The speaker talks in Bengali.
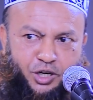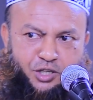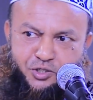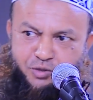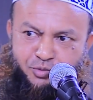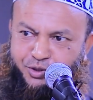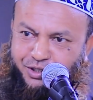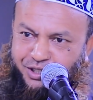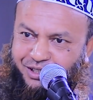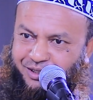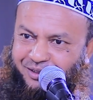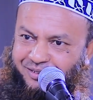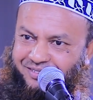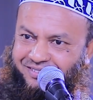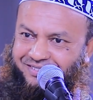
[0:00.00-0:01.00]
স্বরাষ্ট্রমন্ত্রী
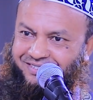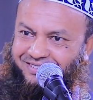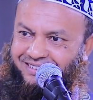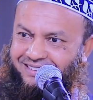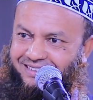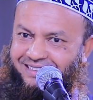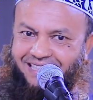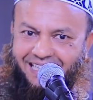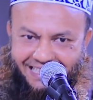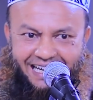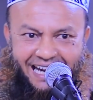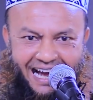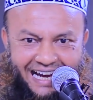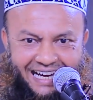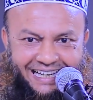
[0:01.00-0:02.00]
ঠিক
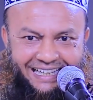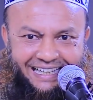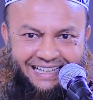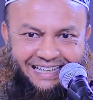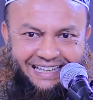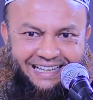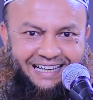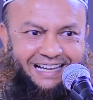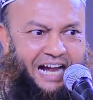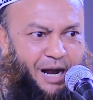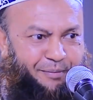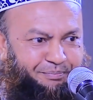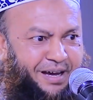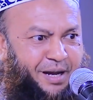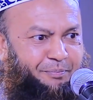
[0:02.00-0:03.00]
না
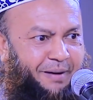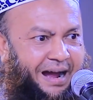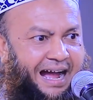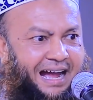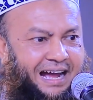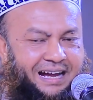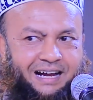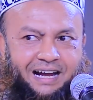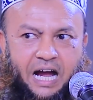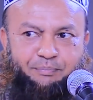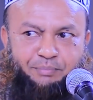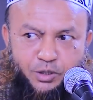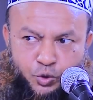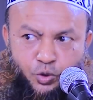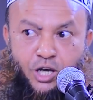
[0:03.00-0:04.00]
আপনার পা
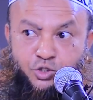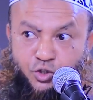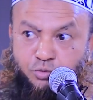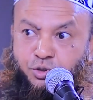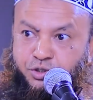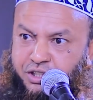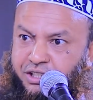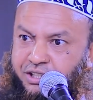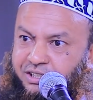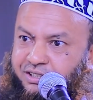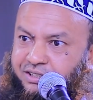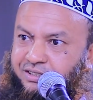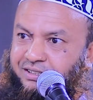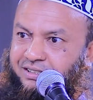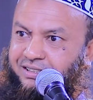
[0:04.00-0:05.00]
আপনার যোগাযোগ মন্ত্রী
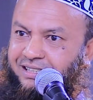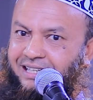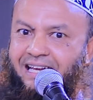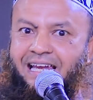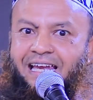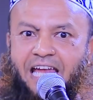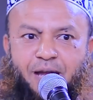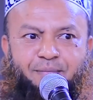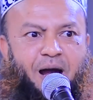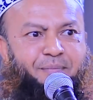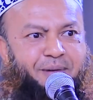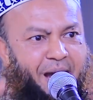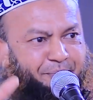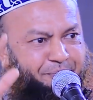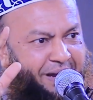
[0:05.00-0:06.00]

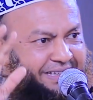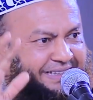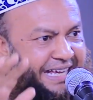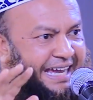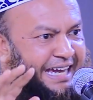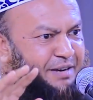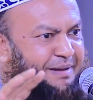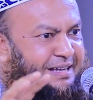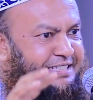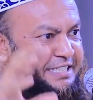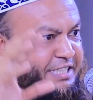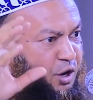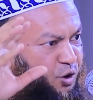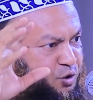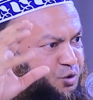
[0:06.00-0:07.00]
এইভাবে আপনার দেহের মাঝে
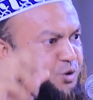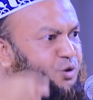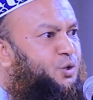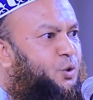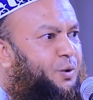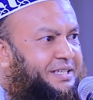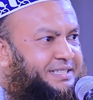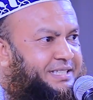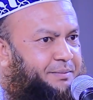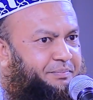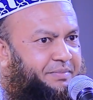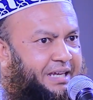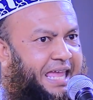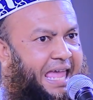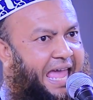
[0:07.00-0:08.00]
যে অঙ্গগুলো আছে
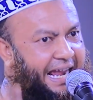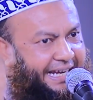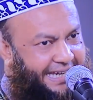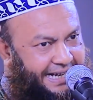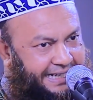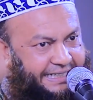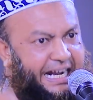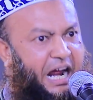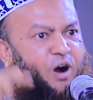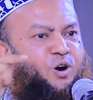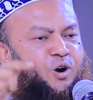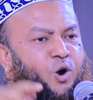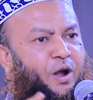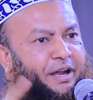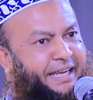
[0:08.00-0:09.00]
এক একটা
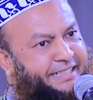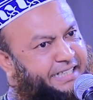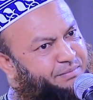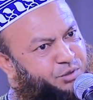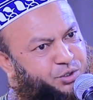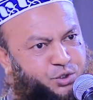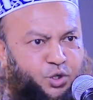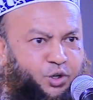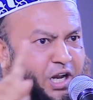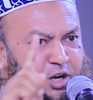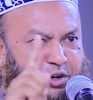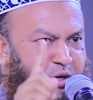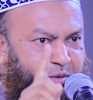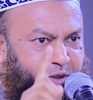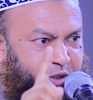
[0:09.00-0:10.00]
অঙ্গ এক একটা
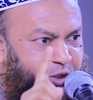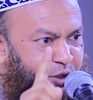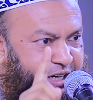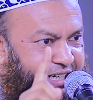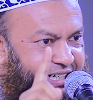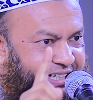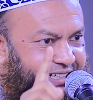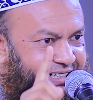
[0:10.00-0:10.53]
মন্ত্রণালয়ের মতো ধরেন